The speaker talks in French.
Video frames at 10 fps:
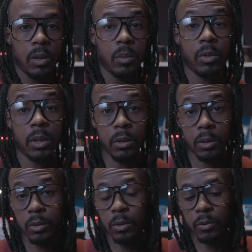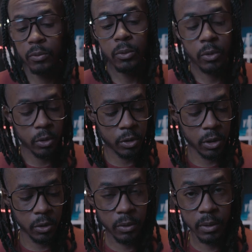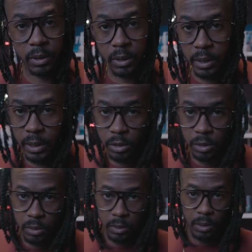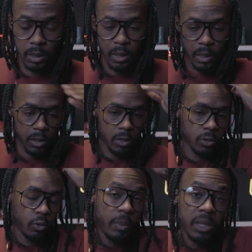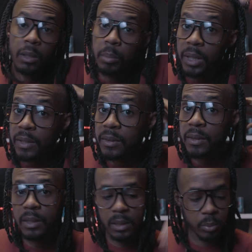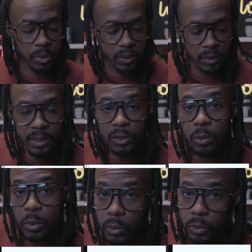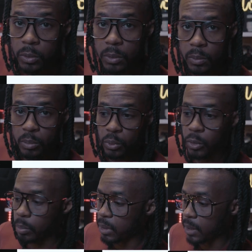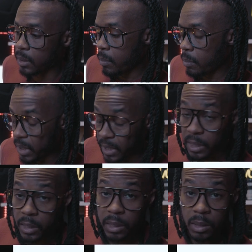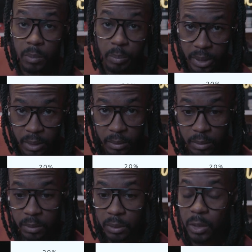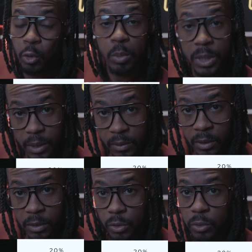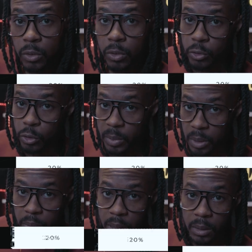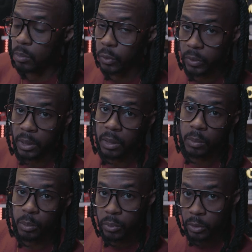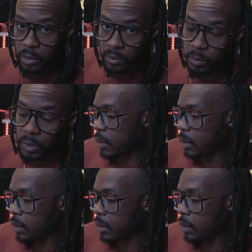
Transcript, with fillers: Bon alors, vu que j'ai un TDAH, je dois mettre en place des petites astuces pour ne pas m'égarer, perdre et oublier certaines choses quand je prépare mon sac pour un événement.